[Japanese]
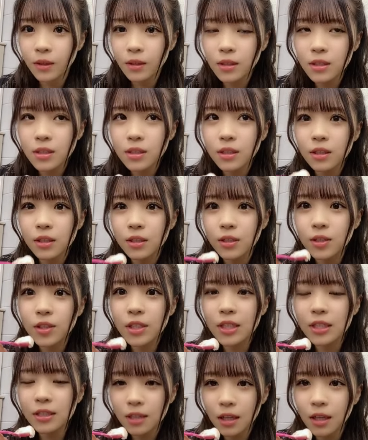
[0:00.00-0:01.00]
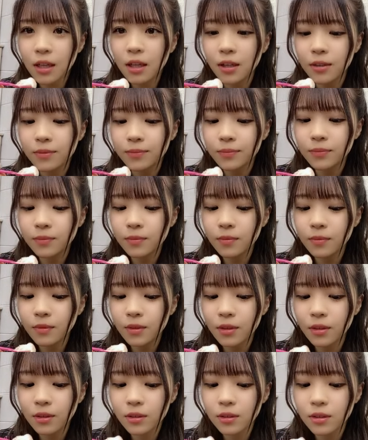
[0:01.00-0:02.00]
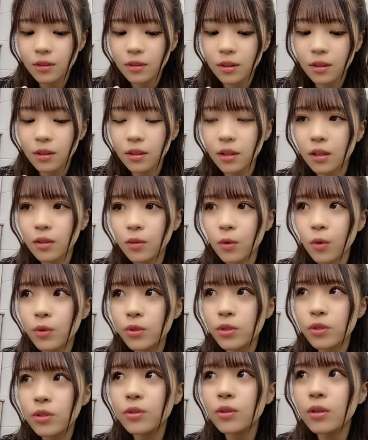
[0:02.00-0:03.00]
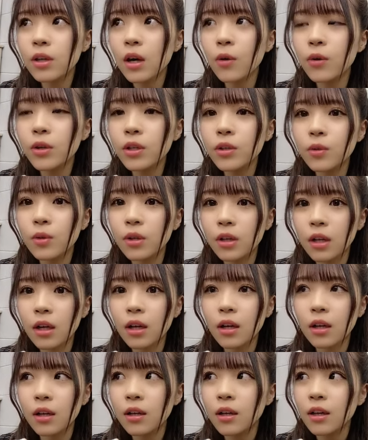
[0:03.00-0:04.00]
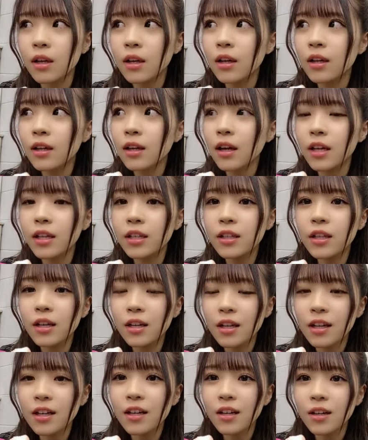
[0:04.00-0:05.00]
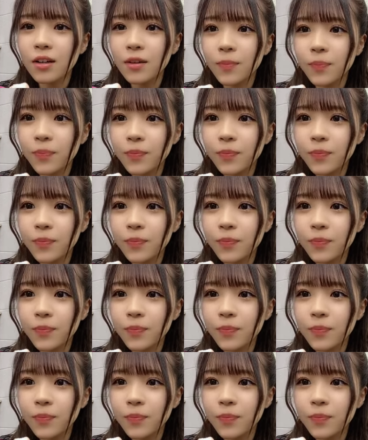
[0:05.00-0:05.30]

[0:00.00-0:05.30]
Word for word: 確かに好きななんか香水の香りとか嗅いだら